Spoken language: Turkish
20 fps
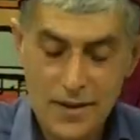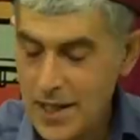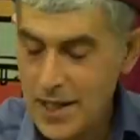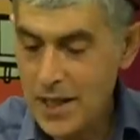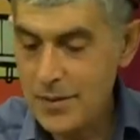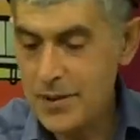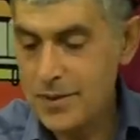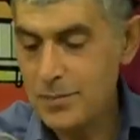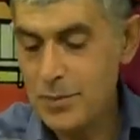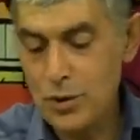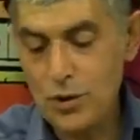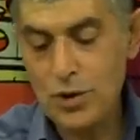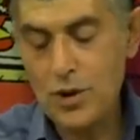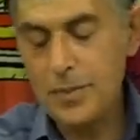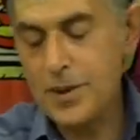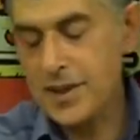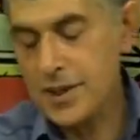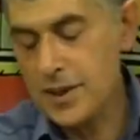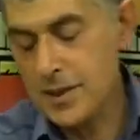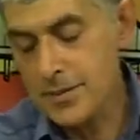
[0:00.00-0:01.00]
Evet, büyük
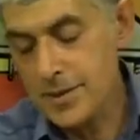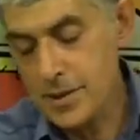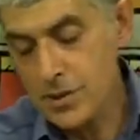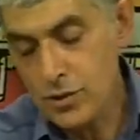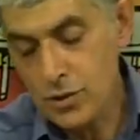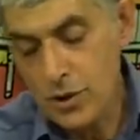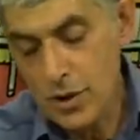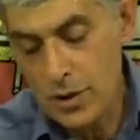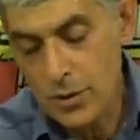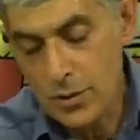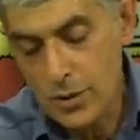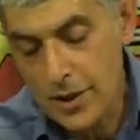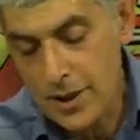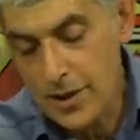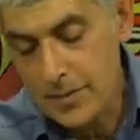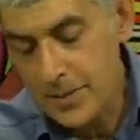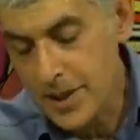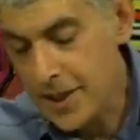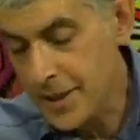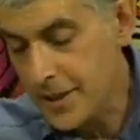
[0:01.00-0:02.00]
aparatımızı şöyle
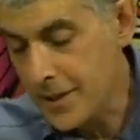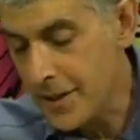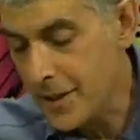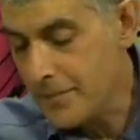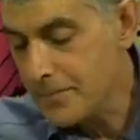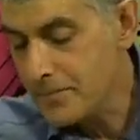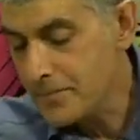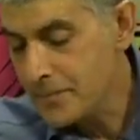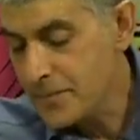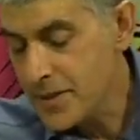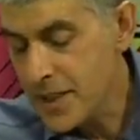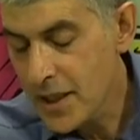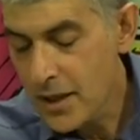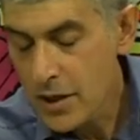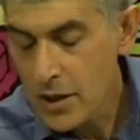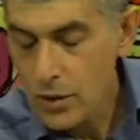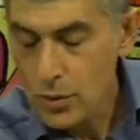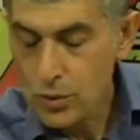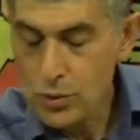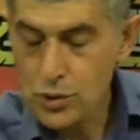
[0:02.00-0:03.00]
koyalım kenara.
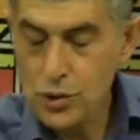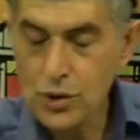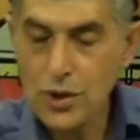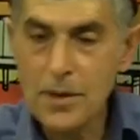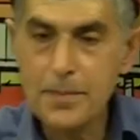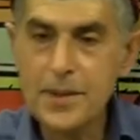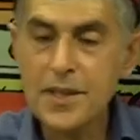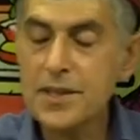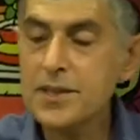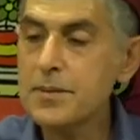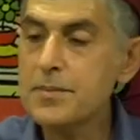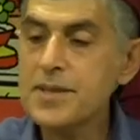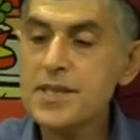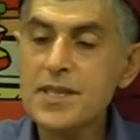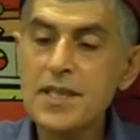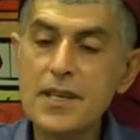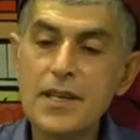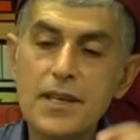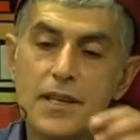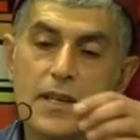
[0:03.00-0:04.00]
Küçük aparatımızı
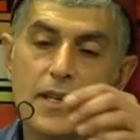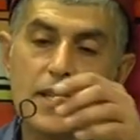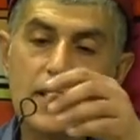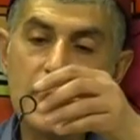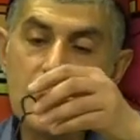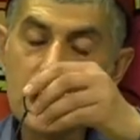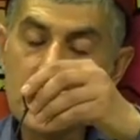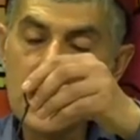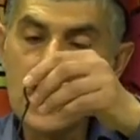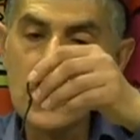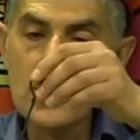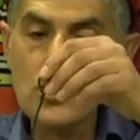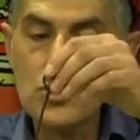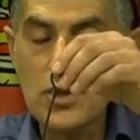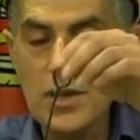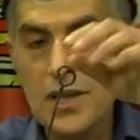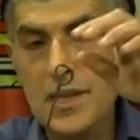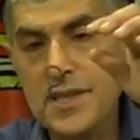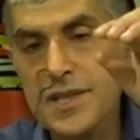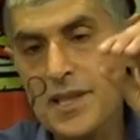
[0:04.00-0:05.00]
da e, daha
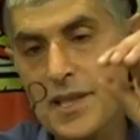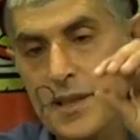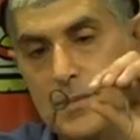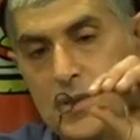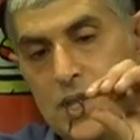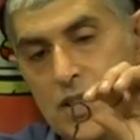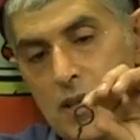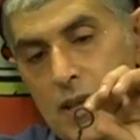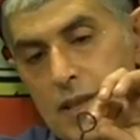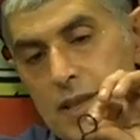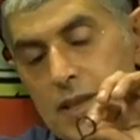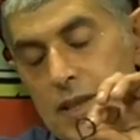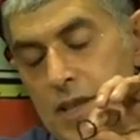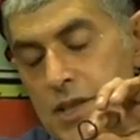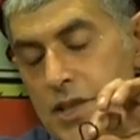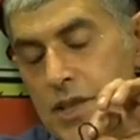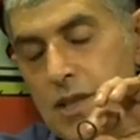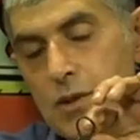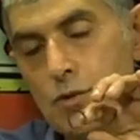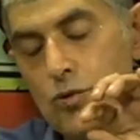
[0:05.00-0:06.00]
önceden hazırlamıştık
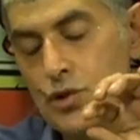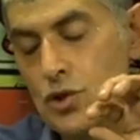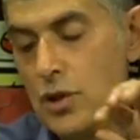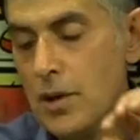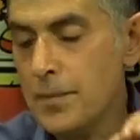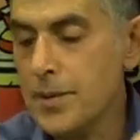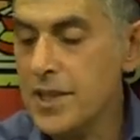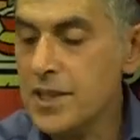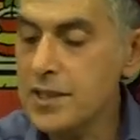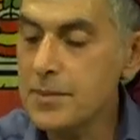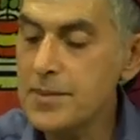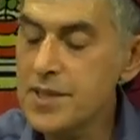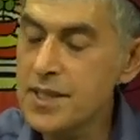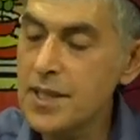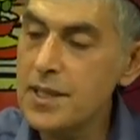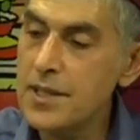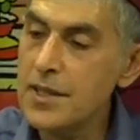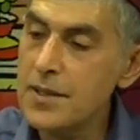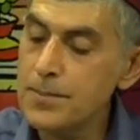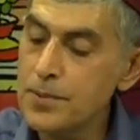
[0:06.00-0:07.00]
arkadaşlar. Küçük aparatımızda
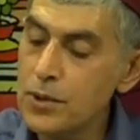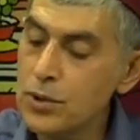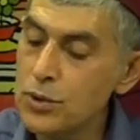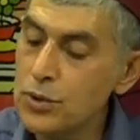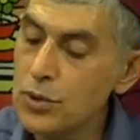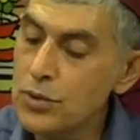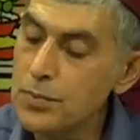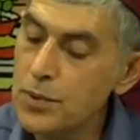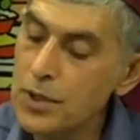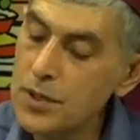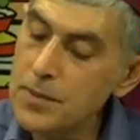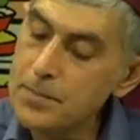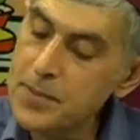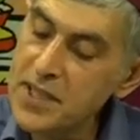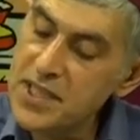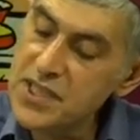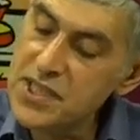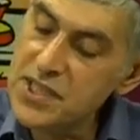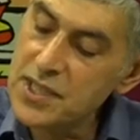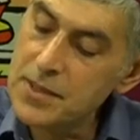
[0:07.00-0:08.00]
ne yapıyorduk? Böyle
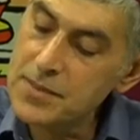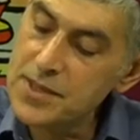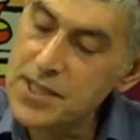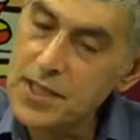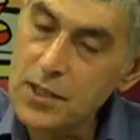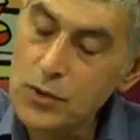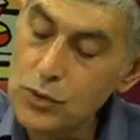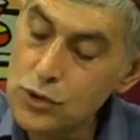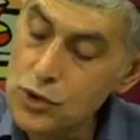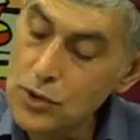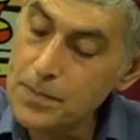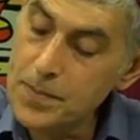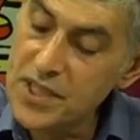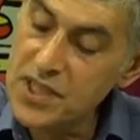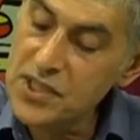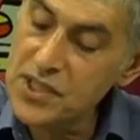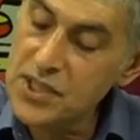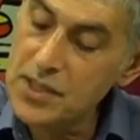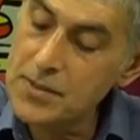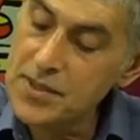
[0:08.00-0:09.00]
pet şişemize, küçük pet
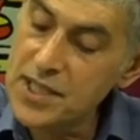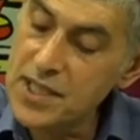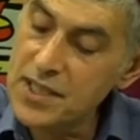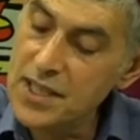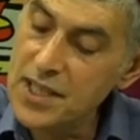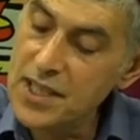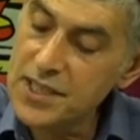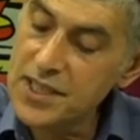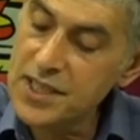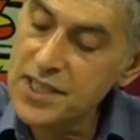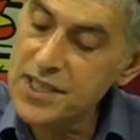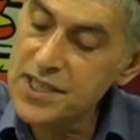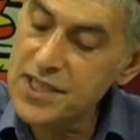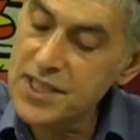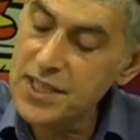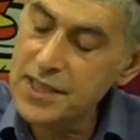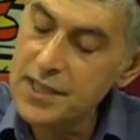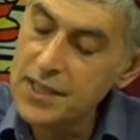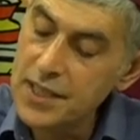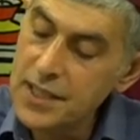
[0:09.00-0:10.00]
şişemize rahat
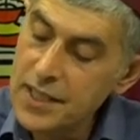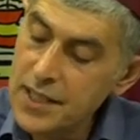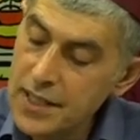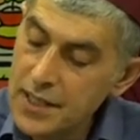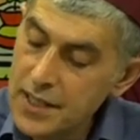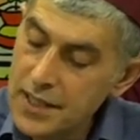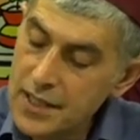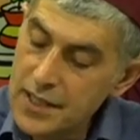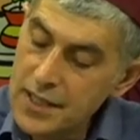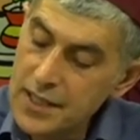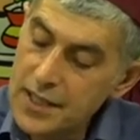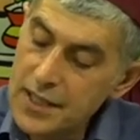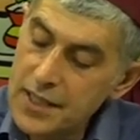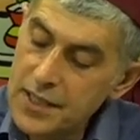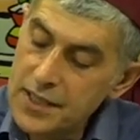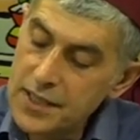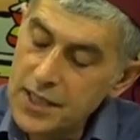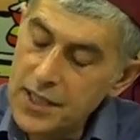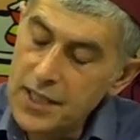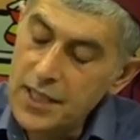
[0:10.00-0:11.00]
girsin e,
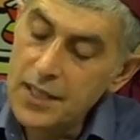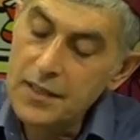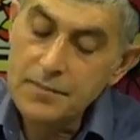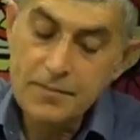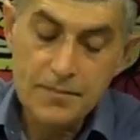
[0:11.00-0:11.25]
diye.